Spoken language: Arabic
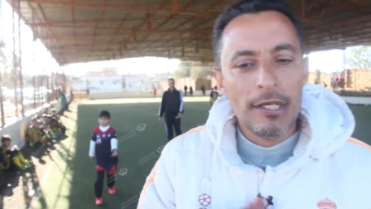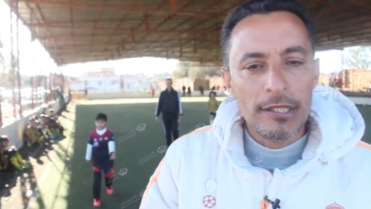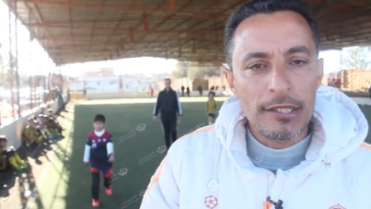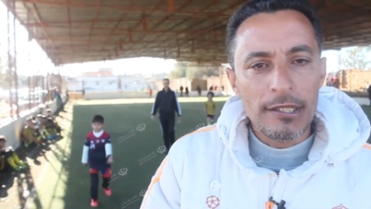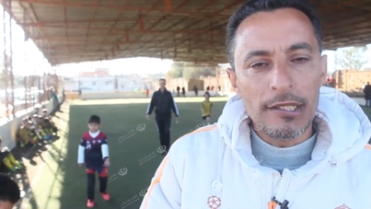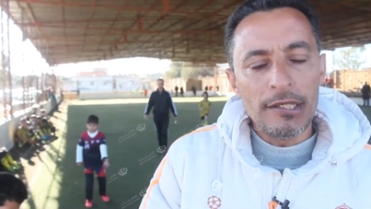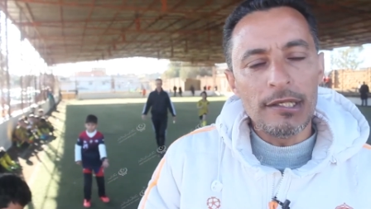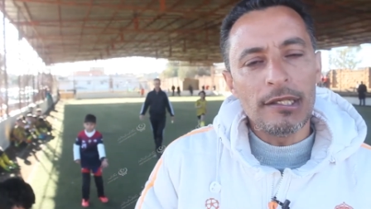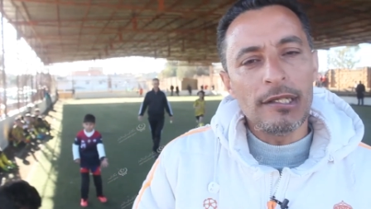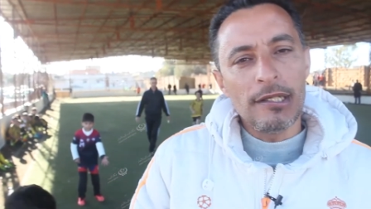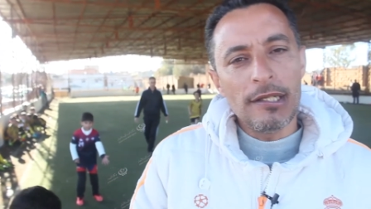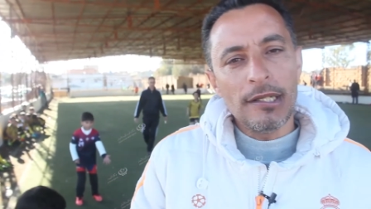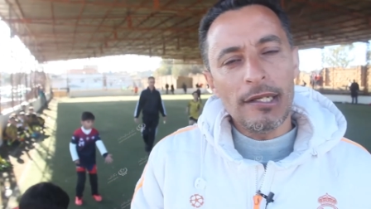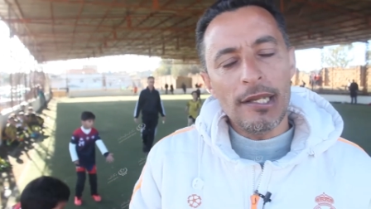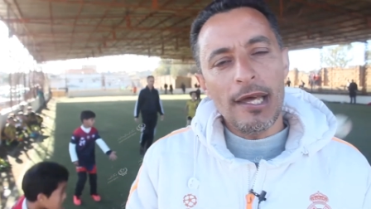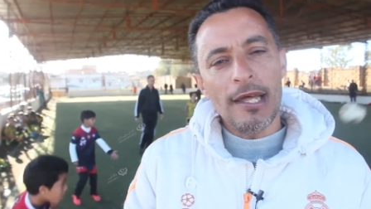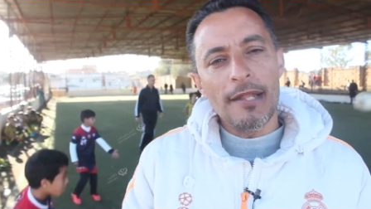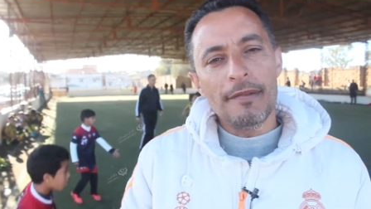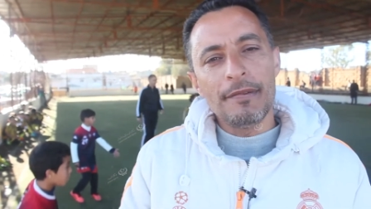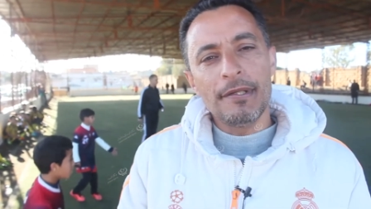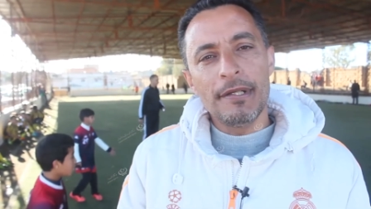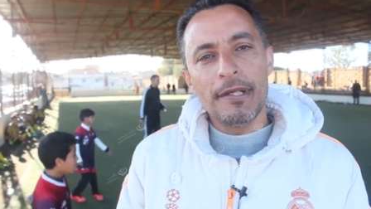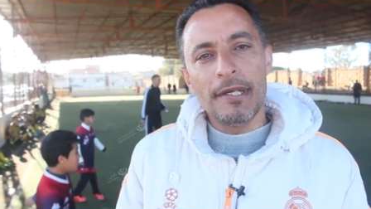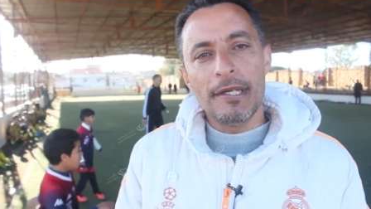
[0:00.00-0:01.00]

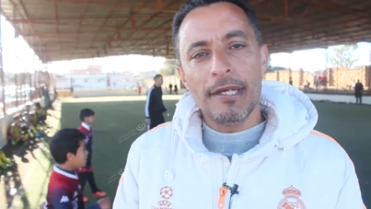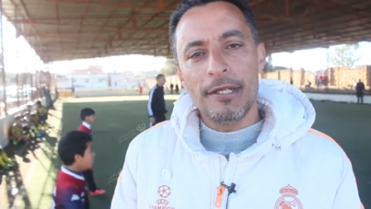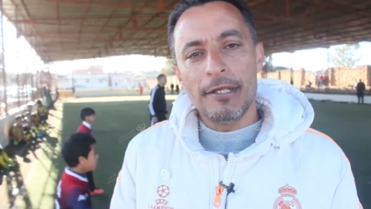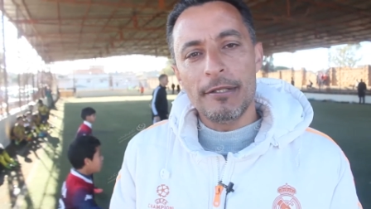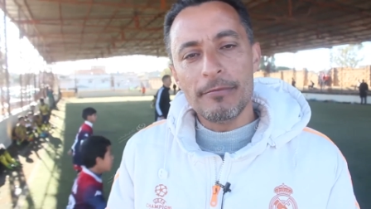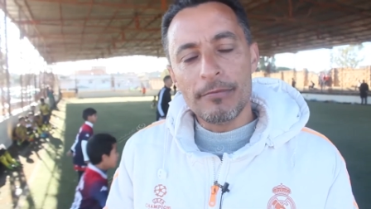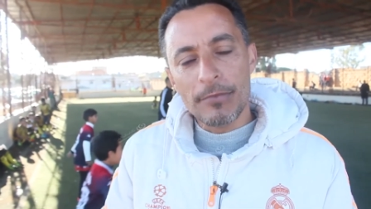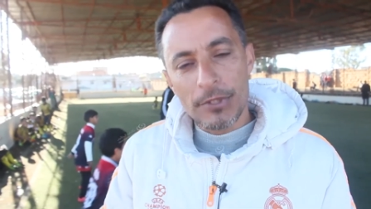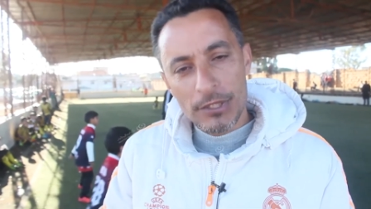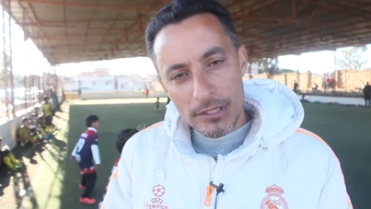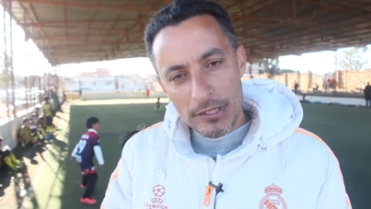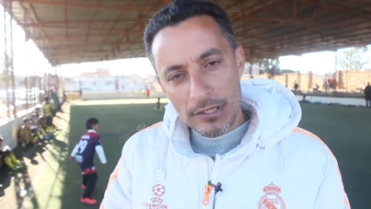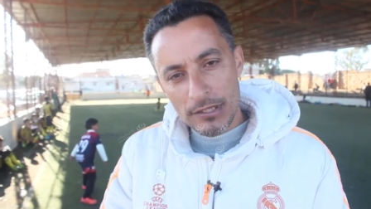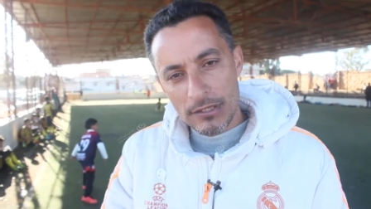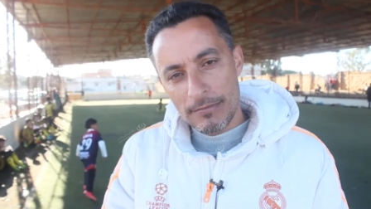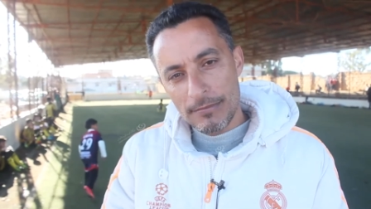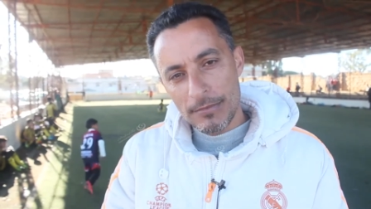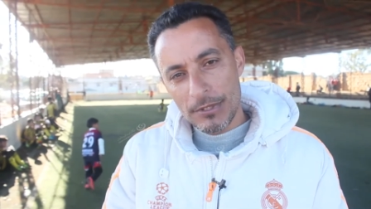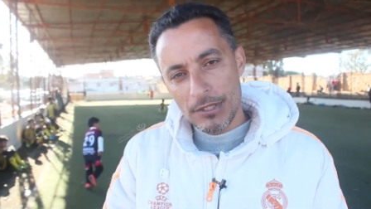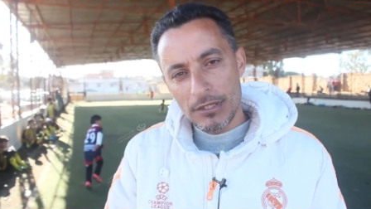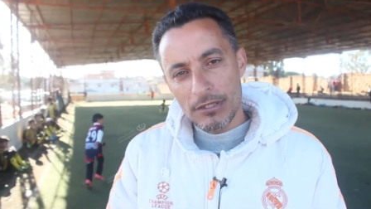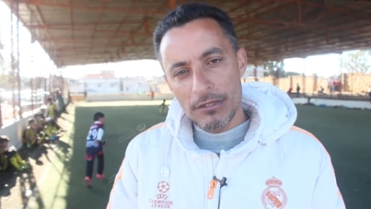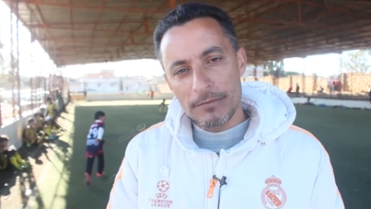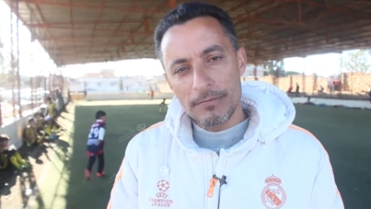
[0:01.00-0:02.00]
للانديه يعني من
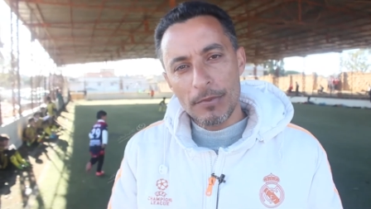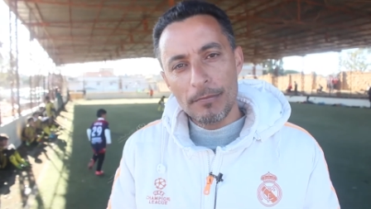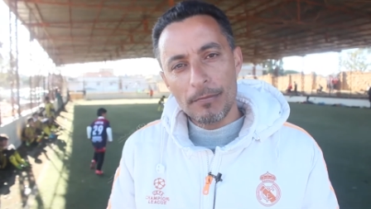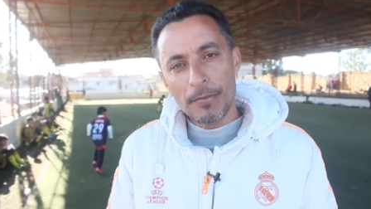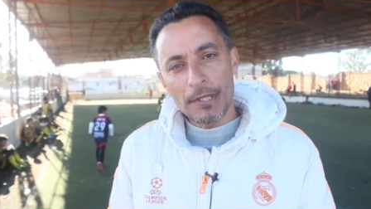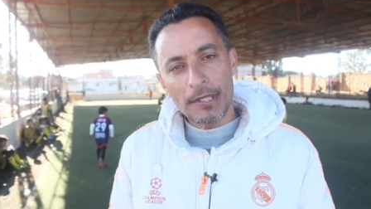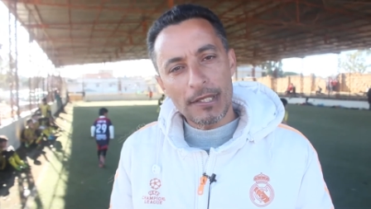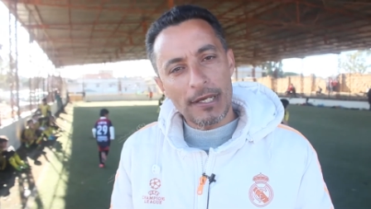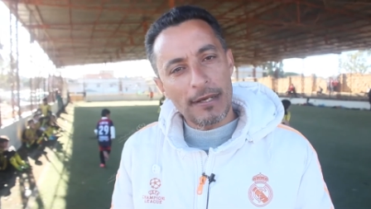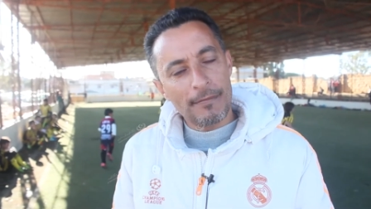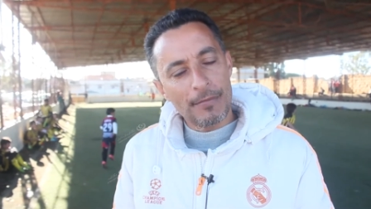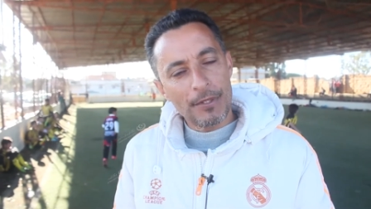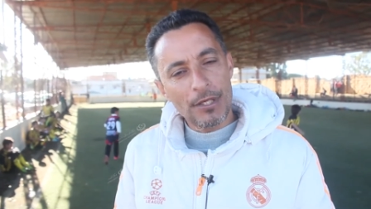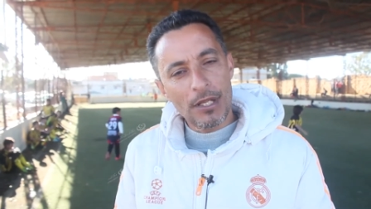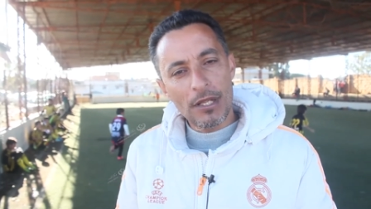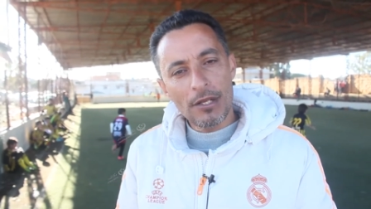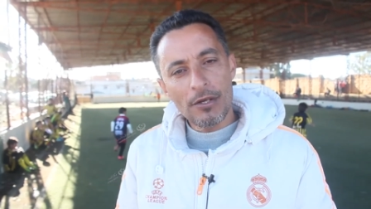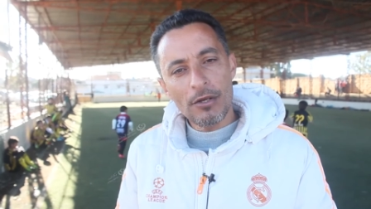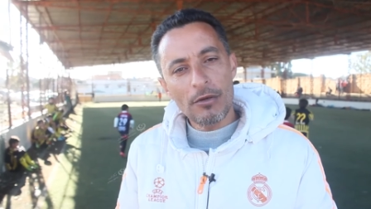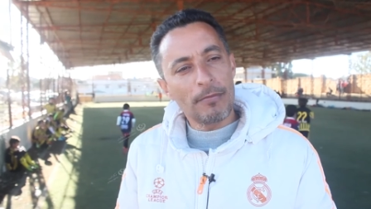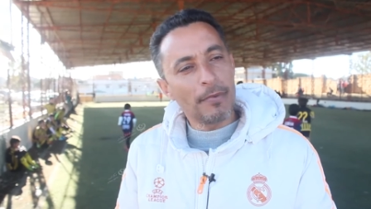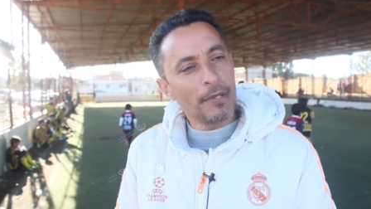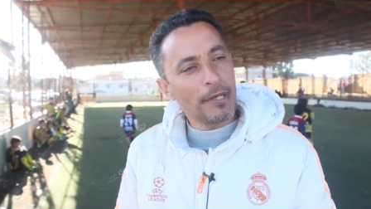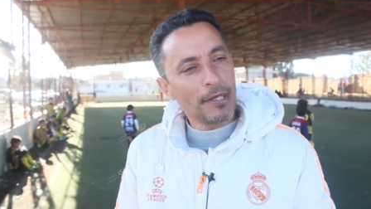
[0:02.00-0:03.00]
من عند من بركه من
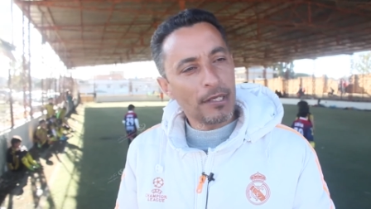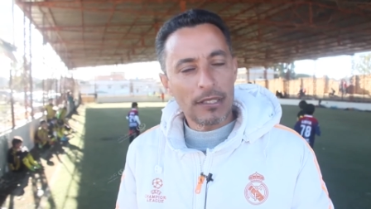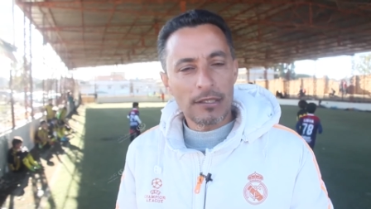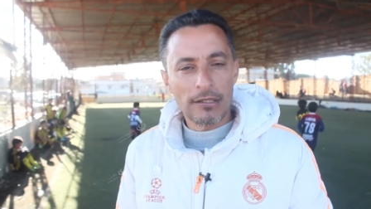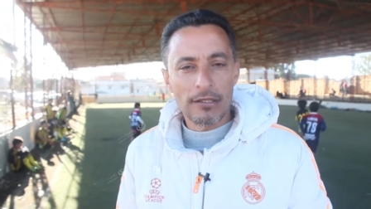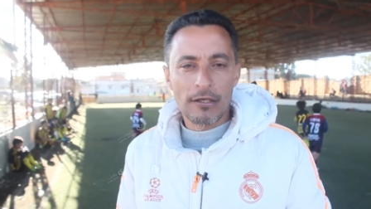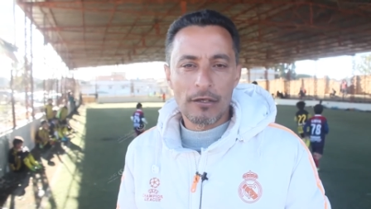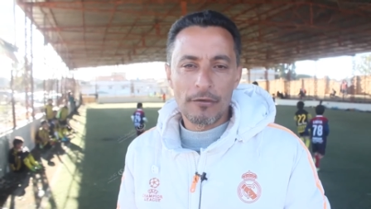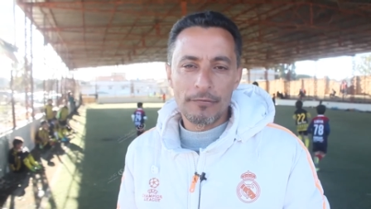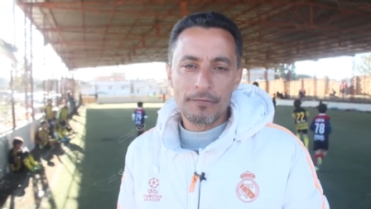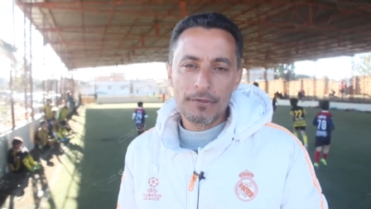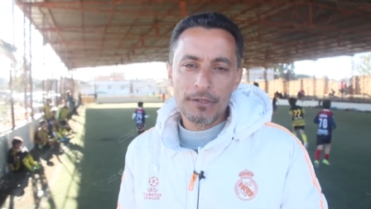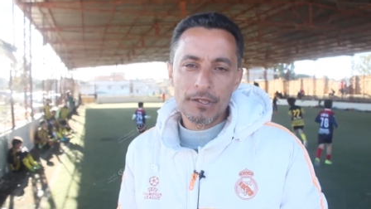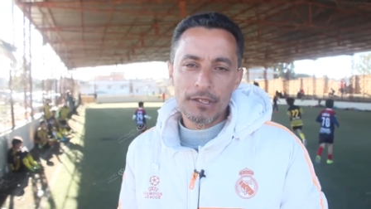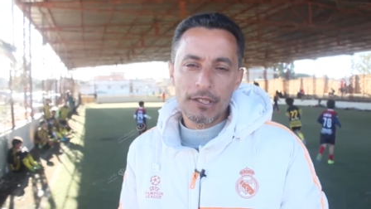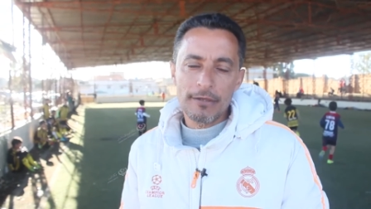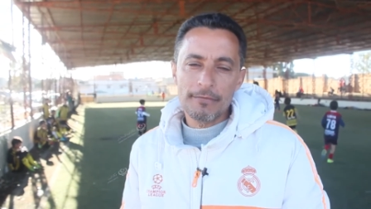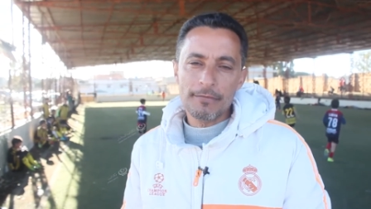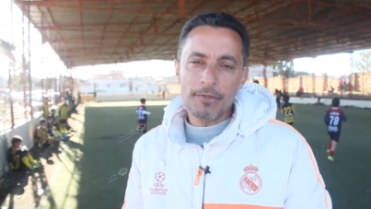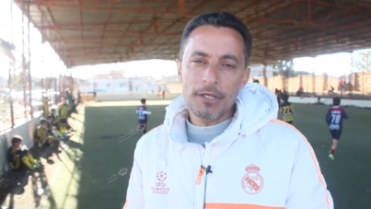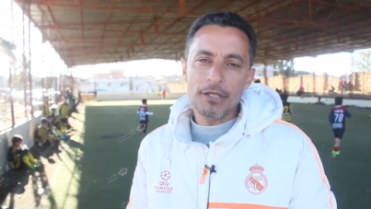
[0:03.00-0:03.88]
هنا وبارك الله فيكم